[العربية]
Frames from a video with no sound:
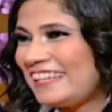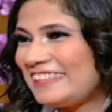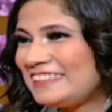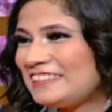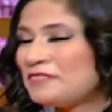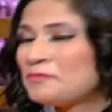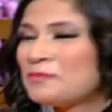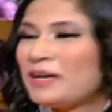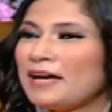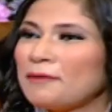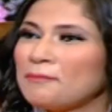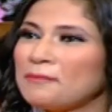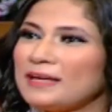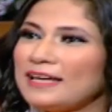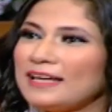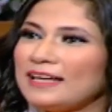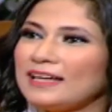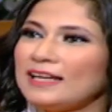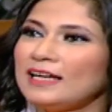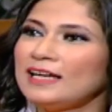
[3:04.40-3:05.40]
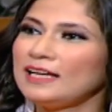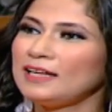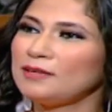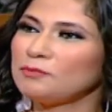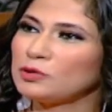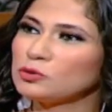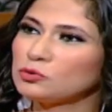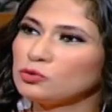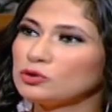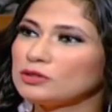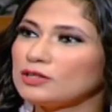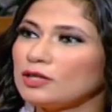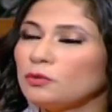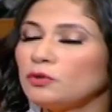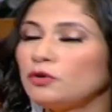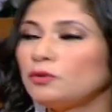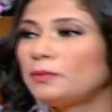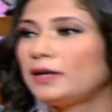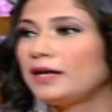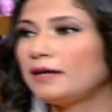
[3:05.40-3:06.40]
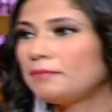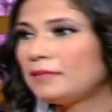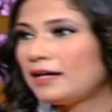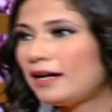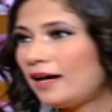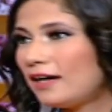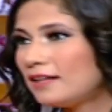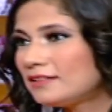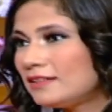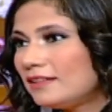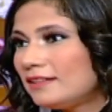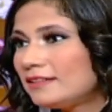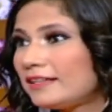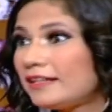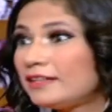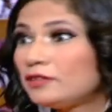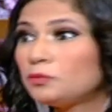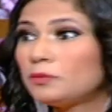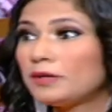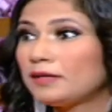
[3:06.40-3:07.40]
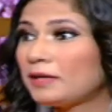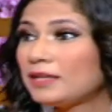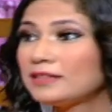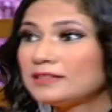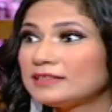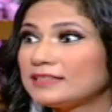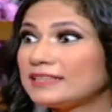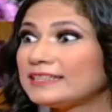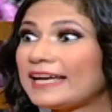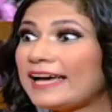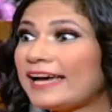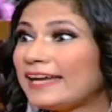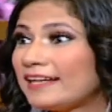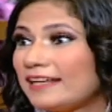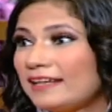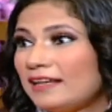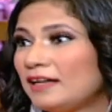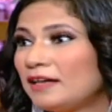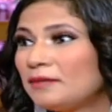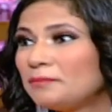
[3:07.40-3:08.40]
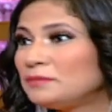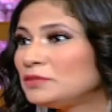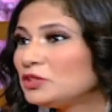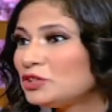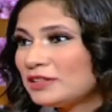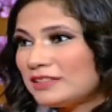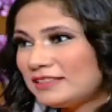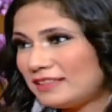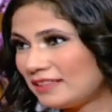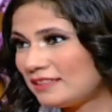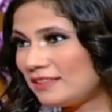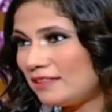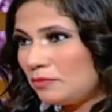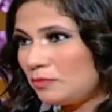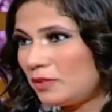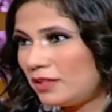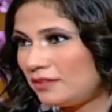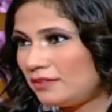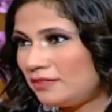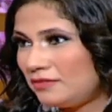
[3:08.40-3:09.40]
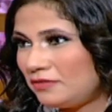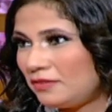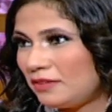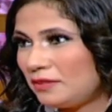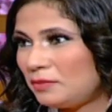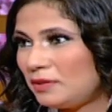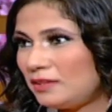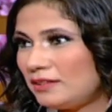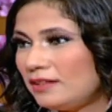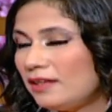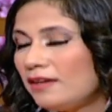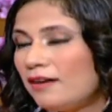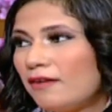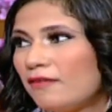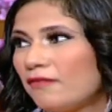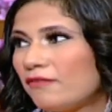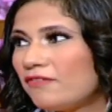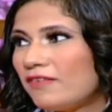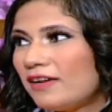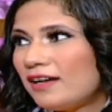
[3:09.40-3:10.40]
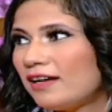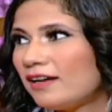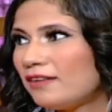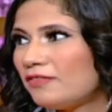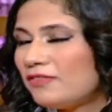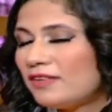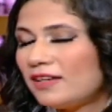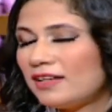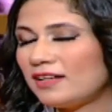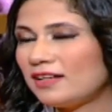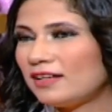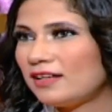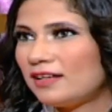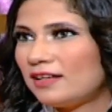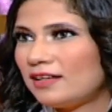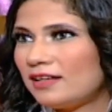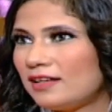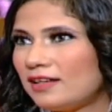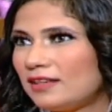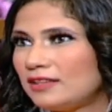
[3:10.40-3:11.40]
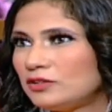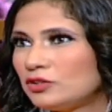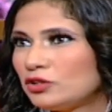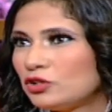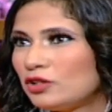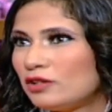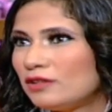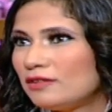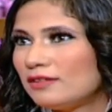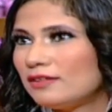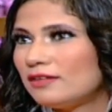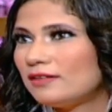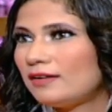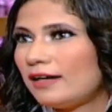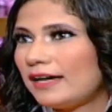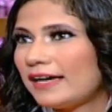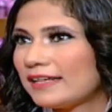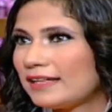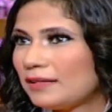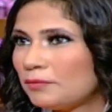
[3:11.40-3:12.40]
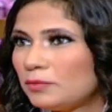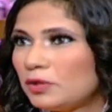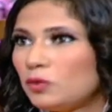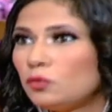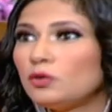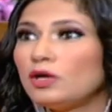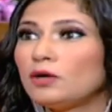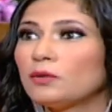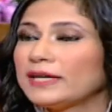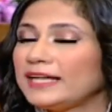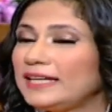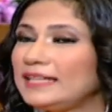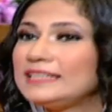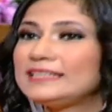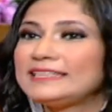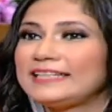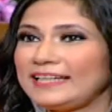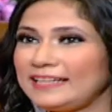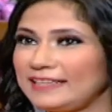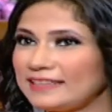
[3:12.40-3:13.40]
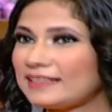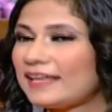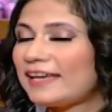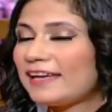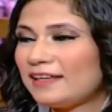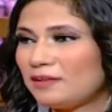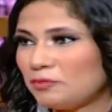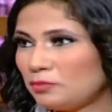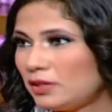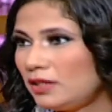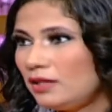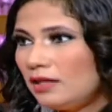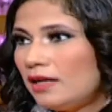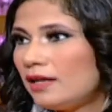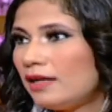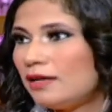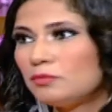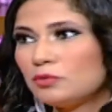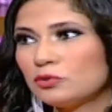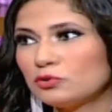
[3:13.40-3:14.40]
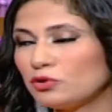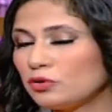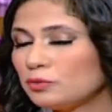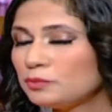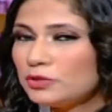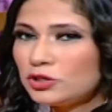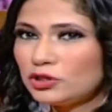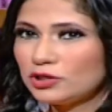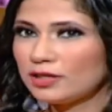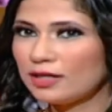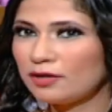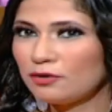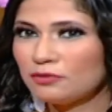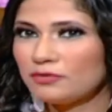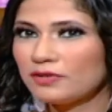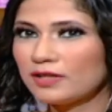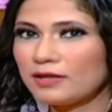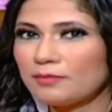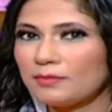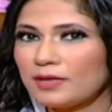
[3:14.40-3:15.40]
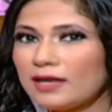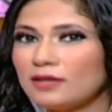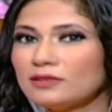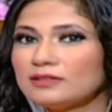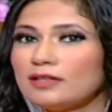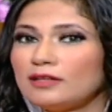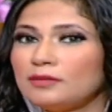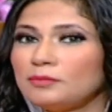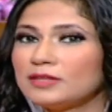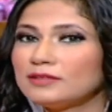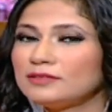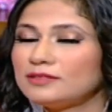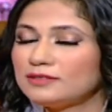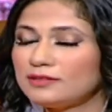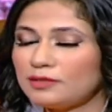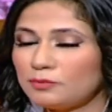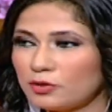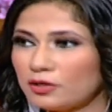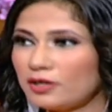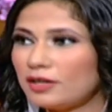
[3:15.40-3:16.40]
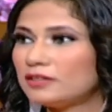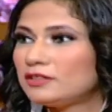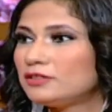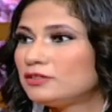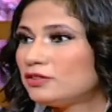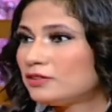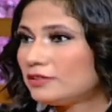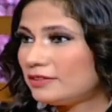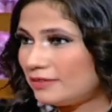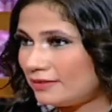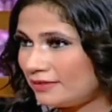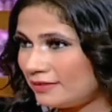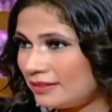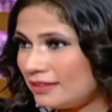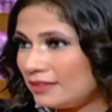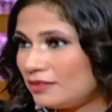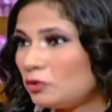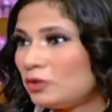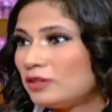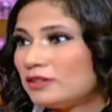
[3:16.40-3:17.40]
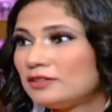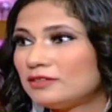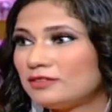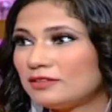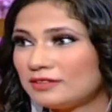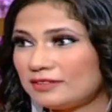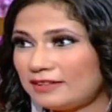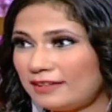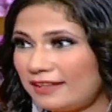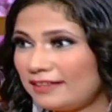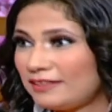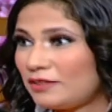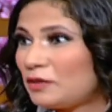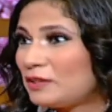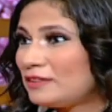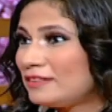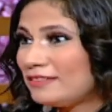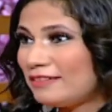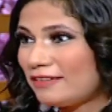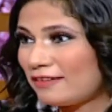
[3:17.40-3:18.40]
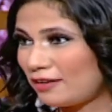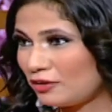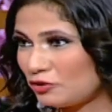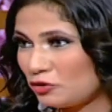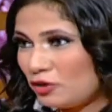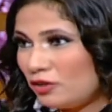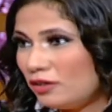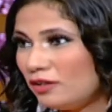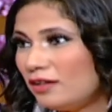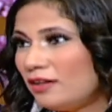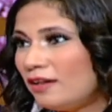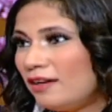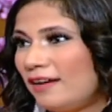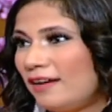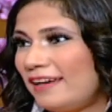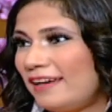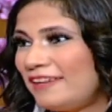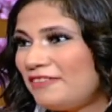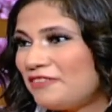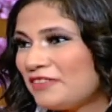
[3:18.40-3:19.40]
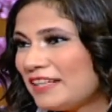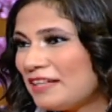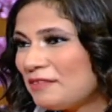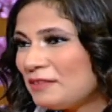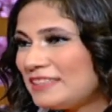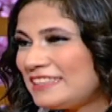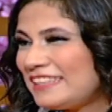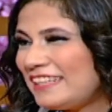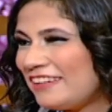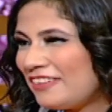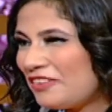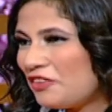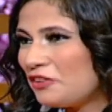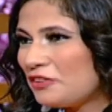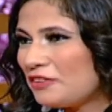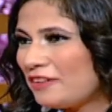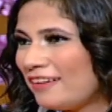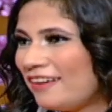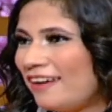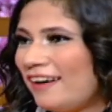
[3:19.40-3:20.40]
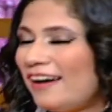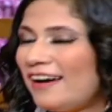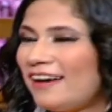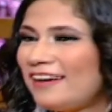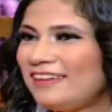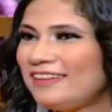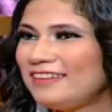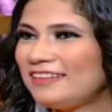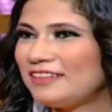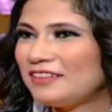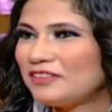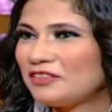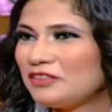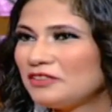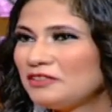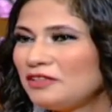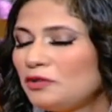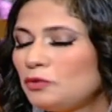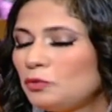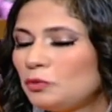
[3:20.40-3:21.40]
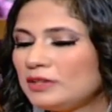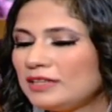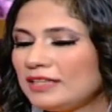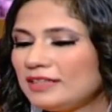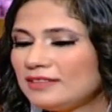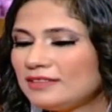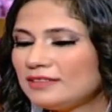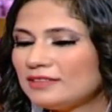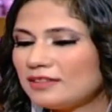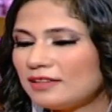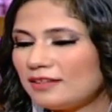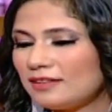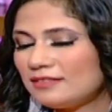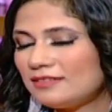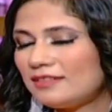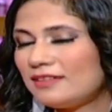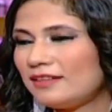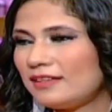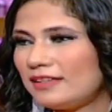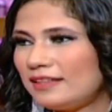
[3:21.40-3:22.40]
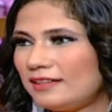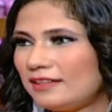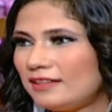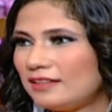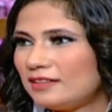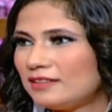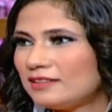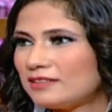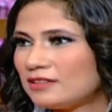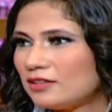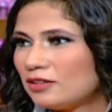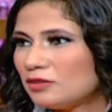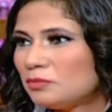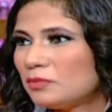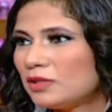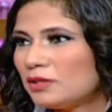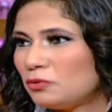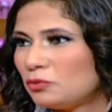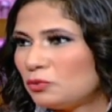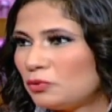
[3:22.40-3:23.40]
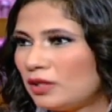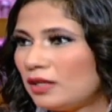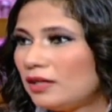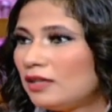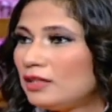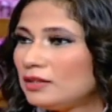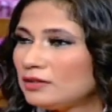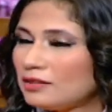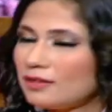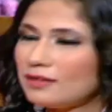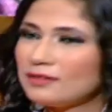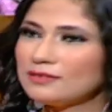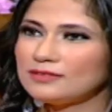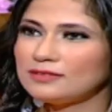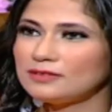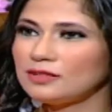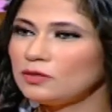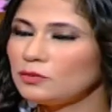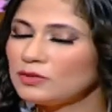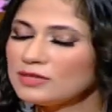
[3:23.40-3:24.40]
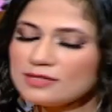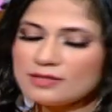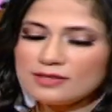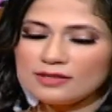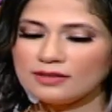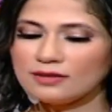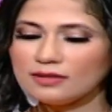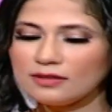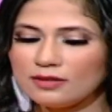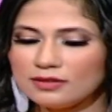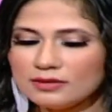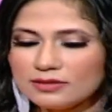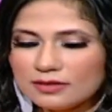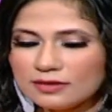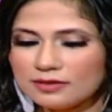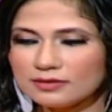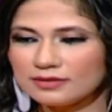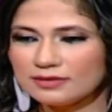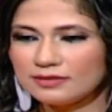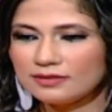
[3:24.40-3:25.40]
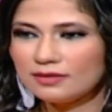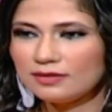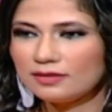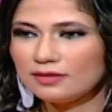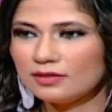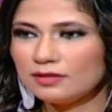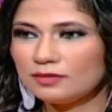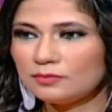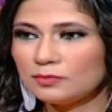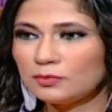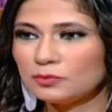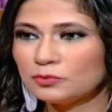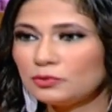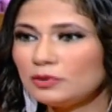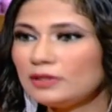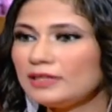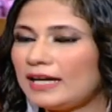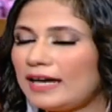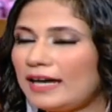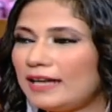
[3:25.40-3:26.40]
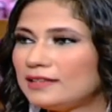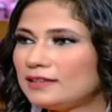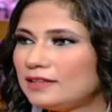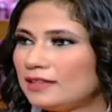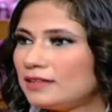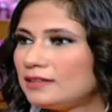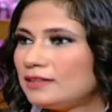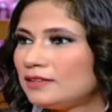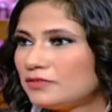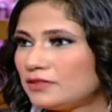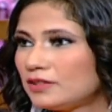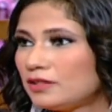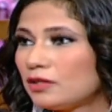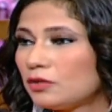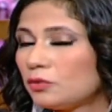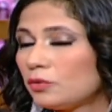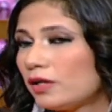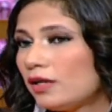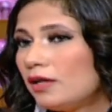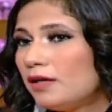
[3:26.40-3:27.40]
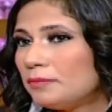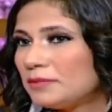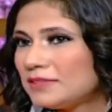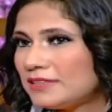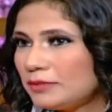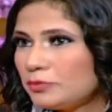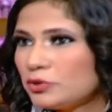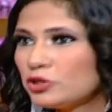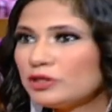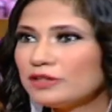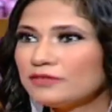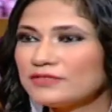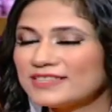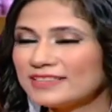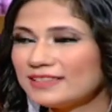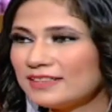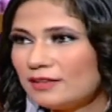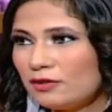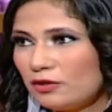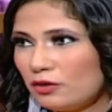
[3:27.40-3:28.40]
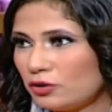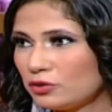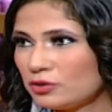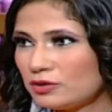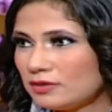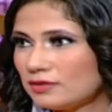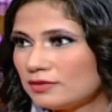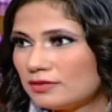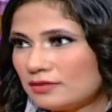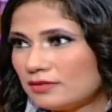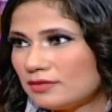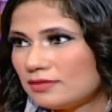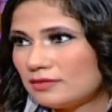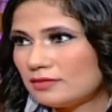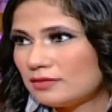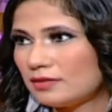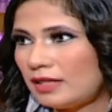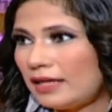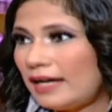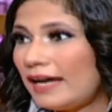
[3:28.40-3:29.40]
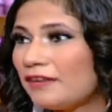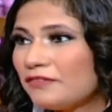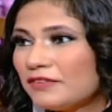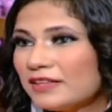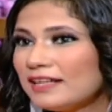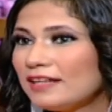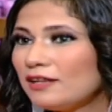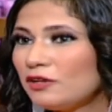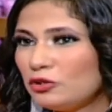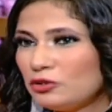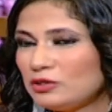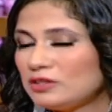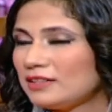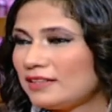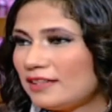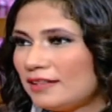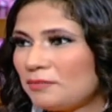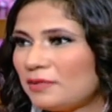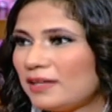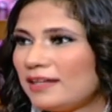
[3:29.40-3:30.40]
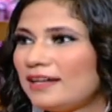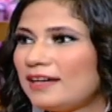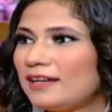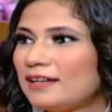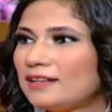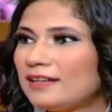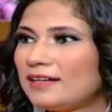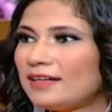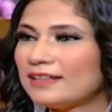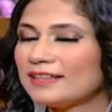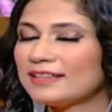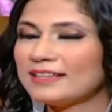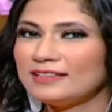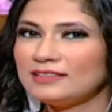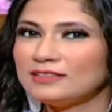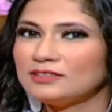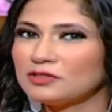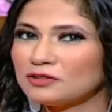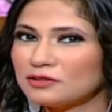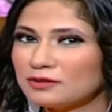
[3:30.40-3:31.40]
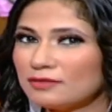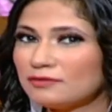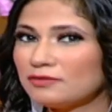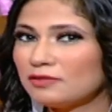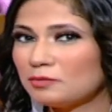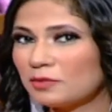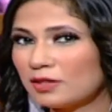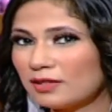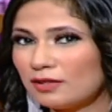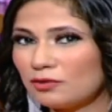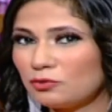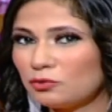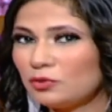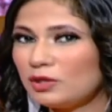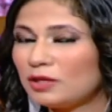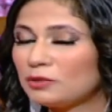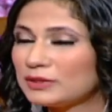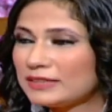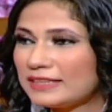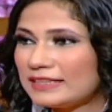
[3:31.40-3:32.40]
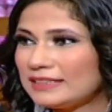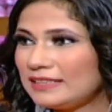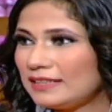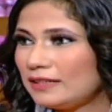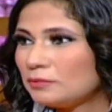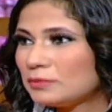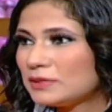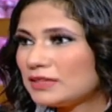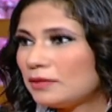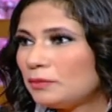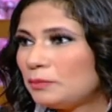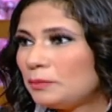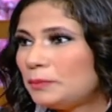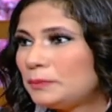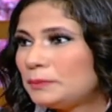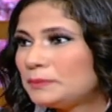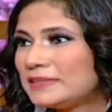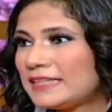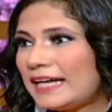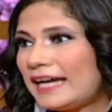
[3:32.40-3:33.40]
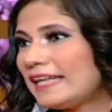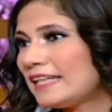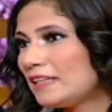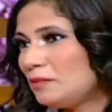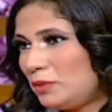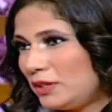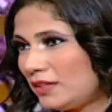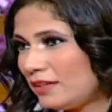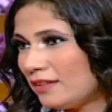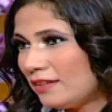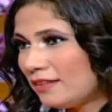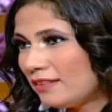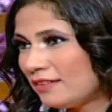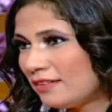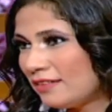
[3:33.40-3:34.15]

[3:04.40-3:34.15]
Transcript: يعني مهما الموضوع طول ومهما حصل تاني ومهما حصل تالت انا مش هستسلم يعني فاهميني فان شاء الله هكمل ولو جالي تالت هكمل الموضوع مش يخوف يا جماعه طالما قدرنا مره هنقدر اتنين وهنقدر تلاته وهنقدر عشره الفكره بس هي اراده أوه. آه، اراده وان احنا نتخطى الصدمه الاولى تخطيناها وانس ان احنا خلاص تخطينا الموضوع لا هنلاقي نفسنا اقوياء ما نسيبش نفسنا للحزن مم. على فكره الحزن يا جماعه انا انا جالي السرطان في المره الاولى والثانيه بسبب زعله كبيره